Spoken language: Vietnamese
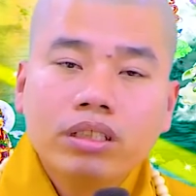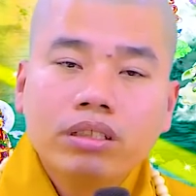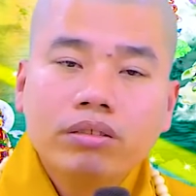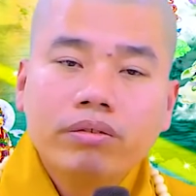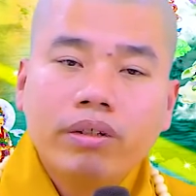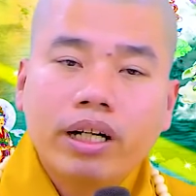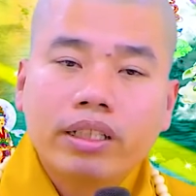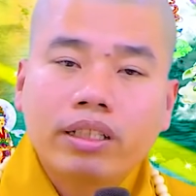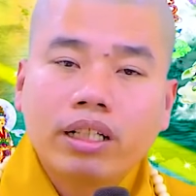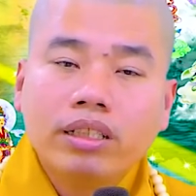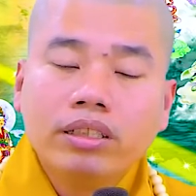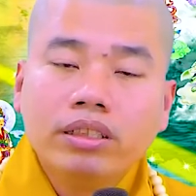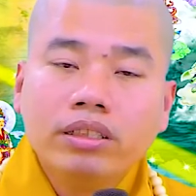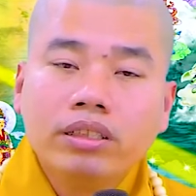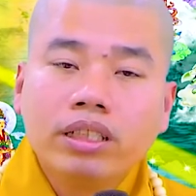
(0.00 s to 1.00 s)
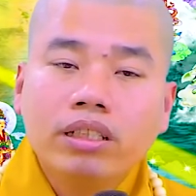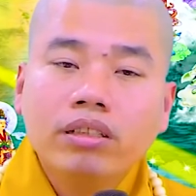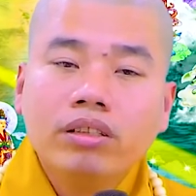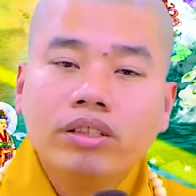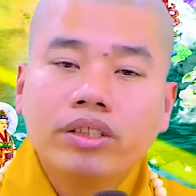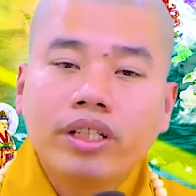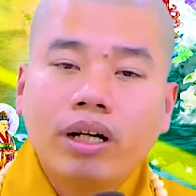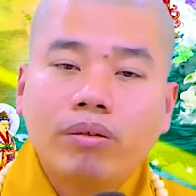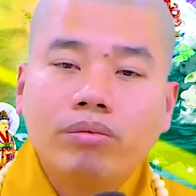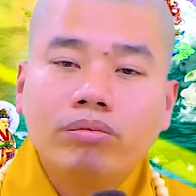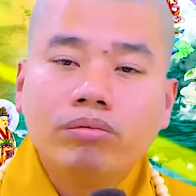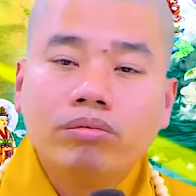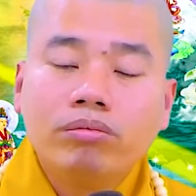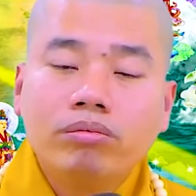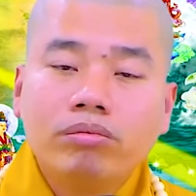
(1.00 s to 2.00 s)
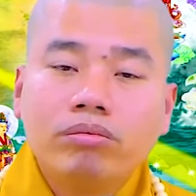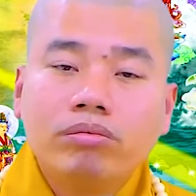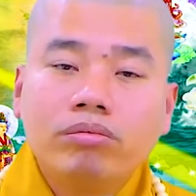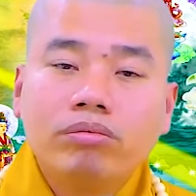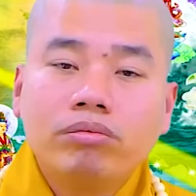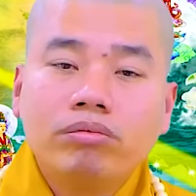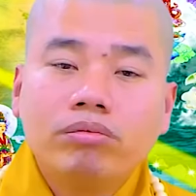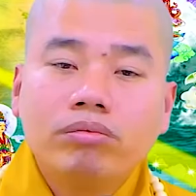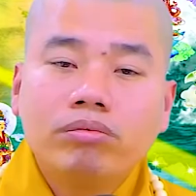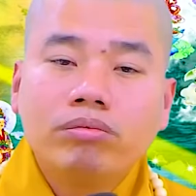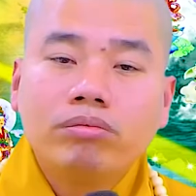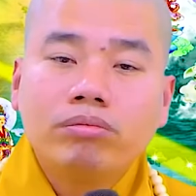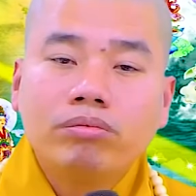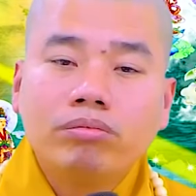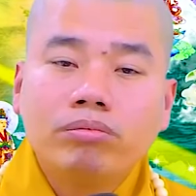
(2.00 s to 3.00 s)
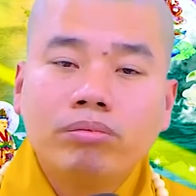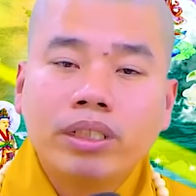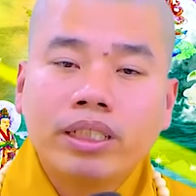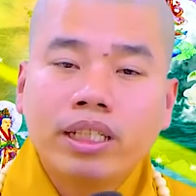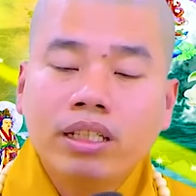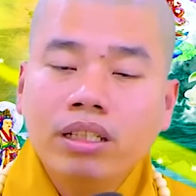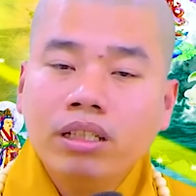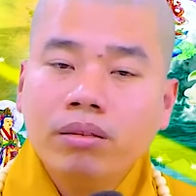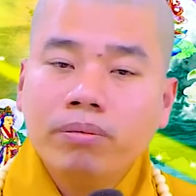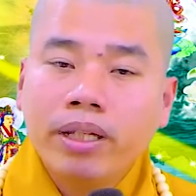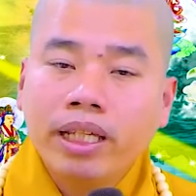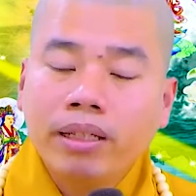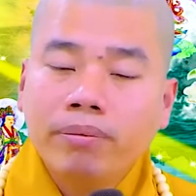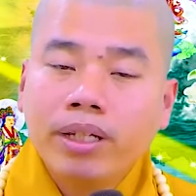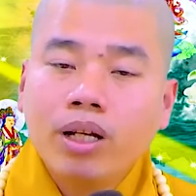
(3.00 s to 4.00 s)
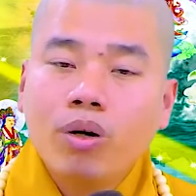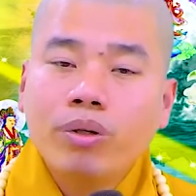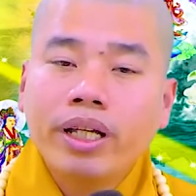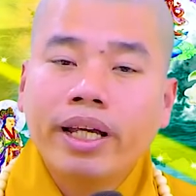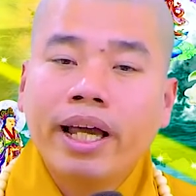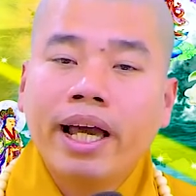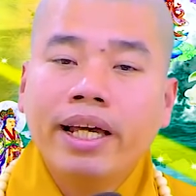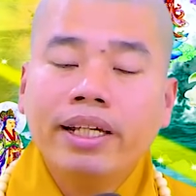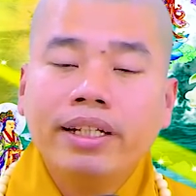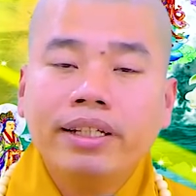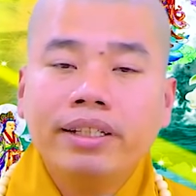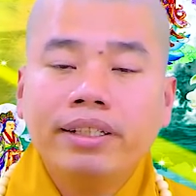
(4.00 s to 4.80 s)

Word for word: và từ những người chồng mà chính miệng mấy cô này kể